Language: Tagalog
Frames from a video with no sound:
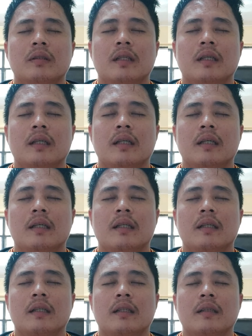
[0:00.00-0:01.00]
na
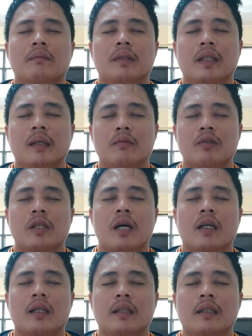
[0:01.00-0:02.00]
binigay mo sa
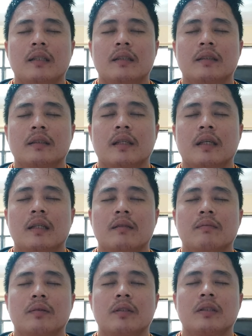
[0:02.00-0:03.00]
akin God and
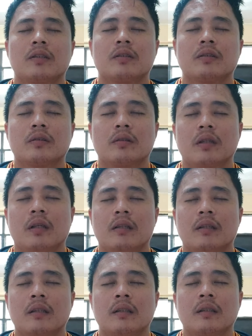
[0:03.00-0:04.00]
protection with heart
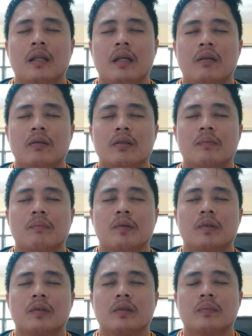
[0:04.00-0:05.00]
lalo mo sa
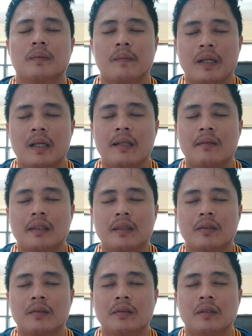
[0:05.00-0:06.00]
po sa tumahawang
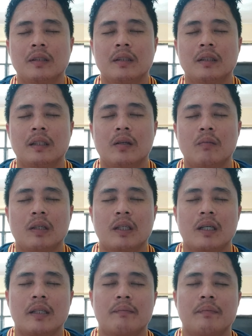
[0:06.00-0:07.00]
ito na
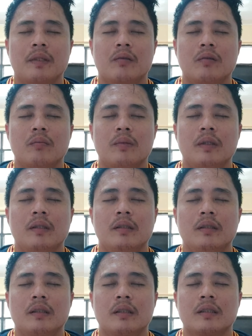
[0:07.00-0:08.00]
lumaganap na COVID
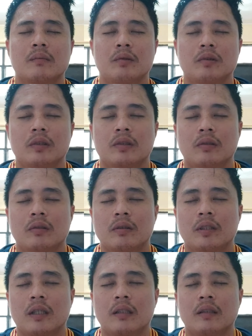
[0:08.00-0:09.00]
kasama ito
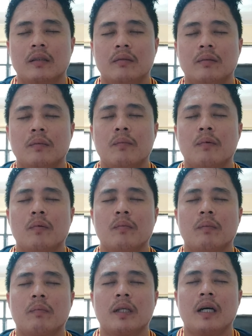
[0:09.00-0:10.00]
Lord God mo po
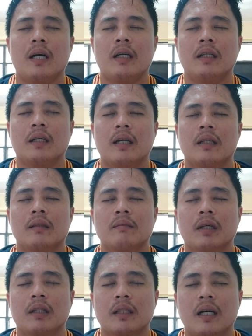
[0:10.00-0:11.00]
babayaan ang lahat ng
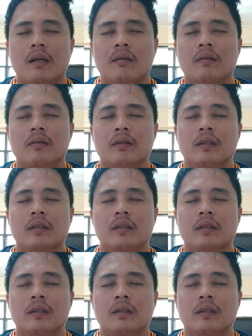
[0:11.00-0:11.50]
mga tao uh,